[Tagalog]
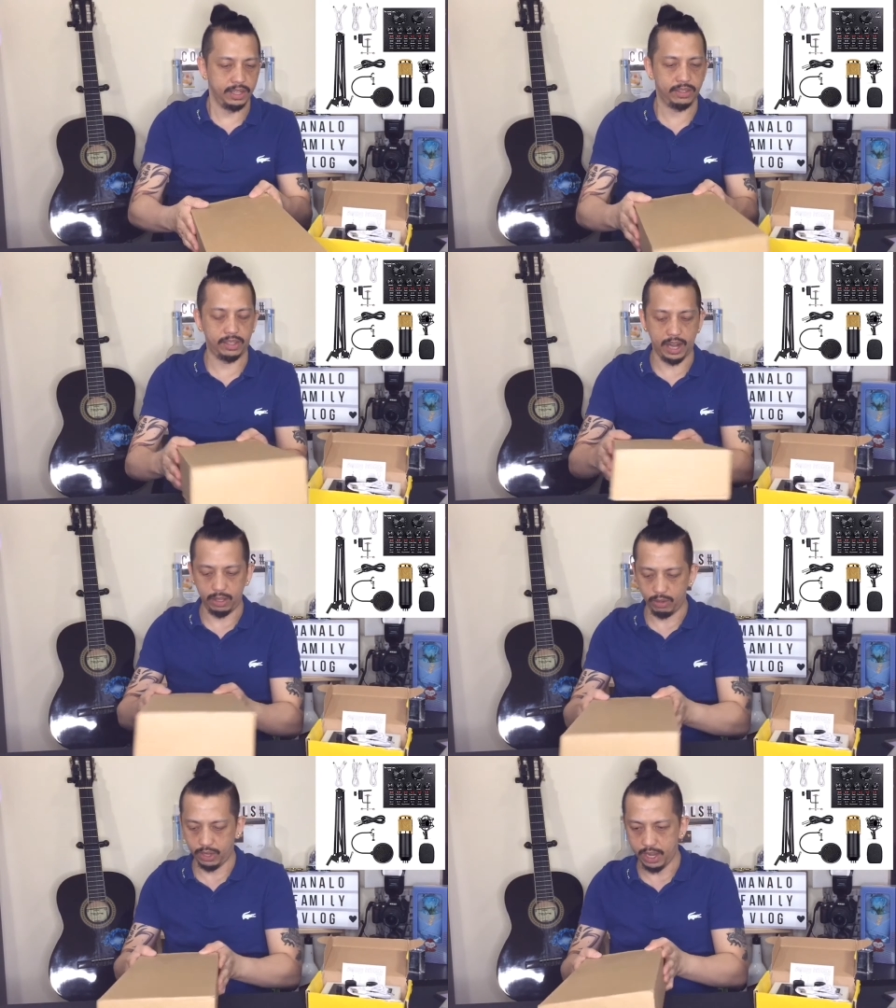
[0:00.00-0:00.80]
Let's
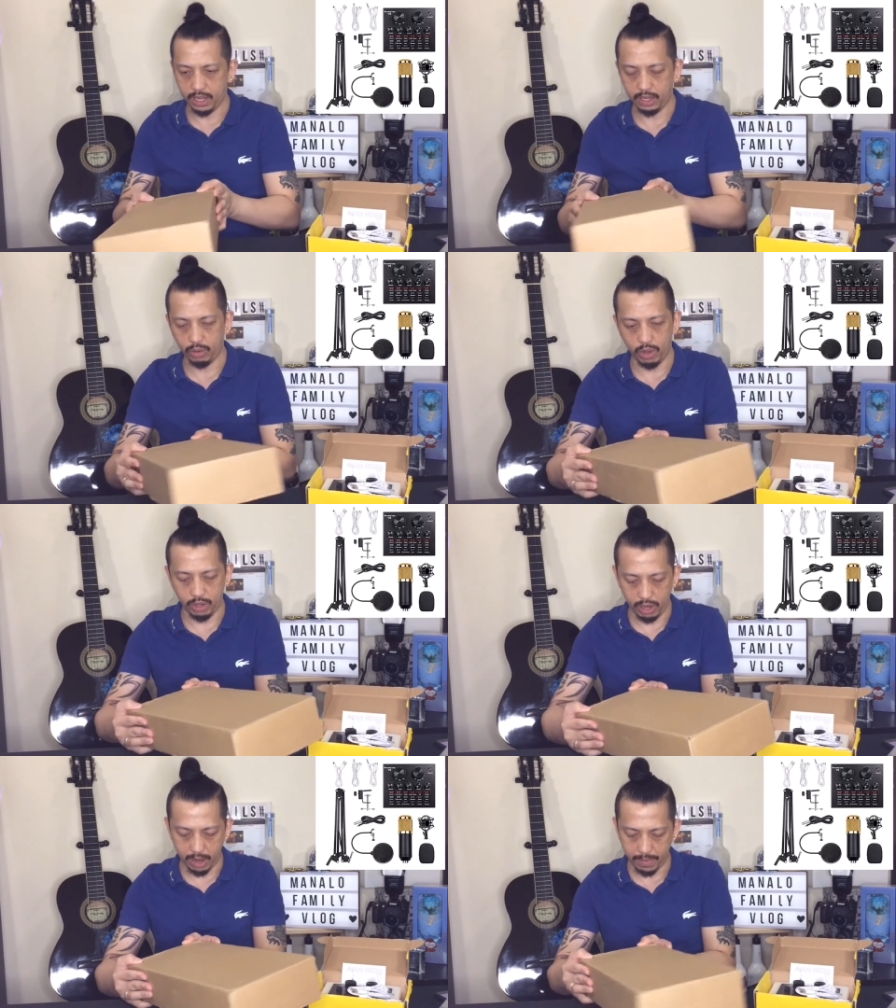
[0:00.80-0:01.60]
try to check
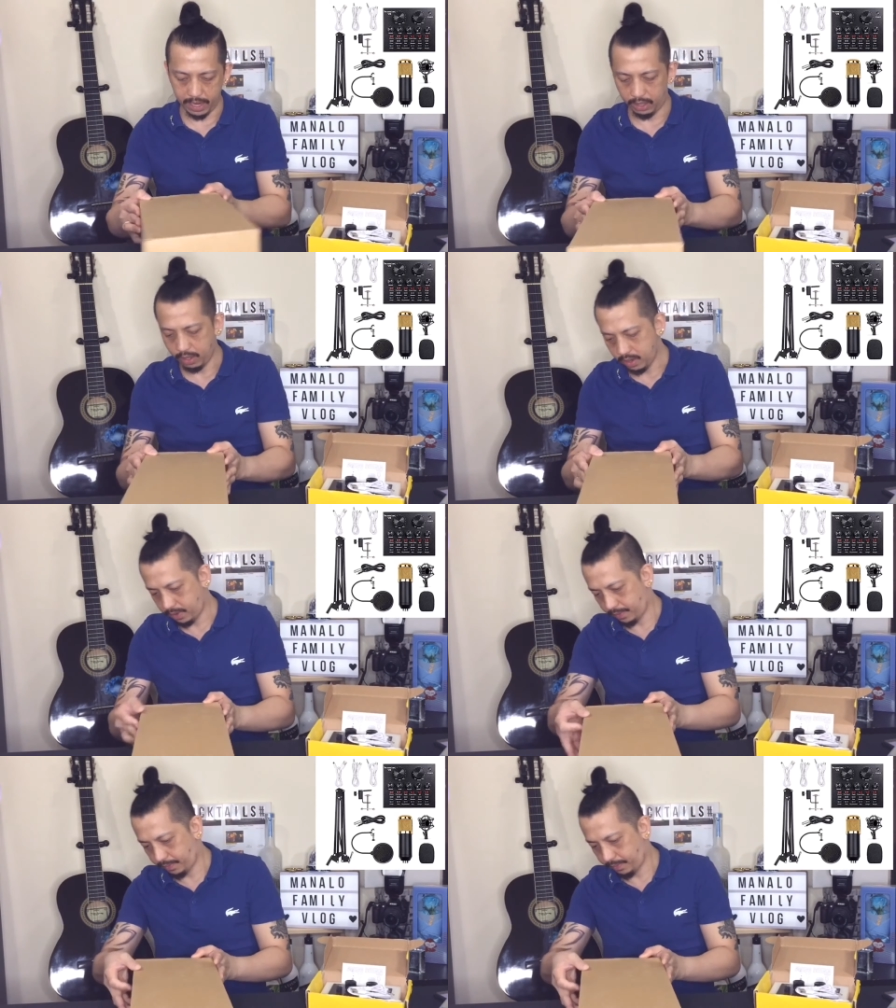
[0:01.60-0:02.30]
kung anong laman nito.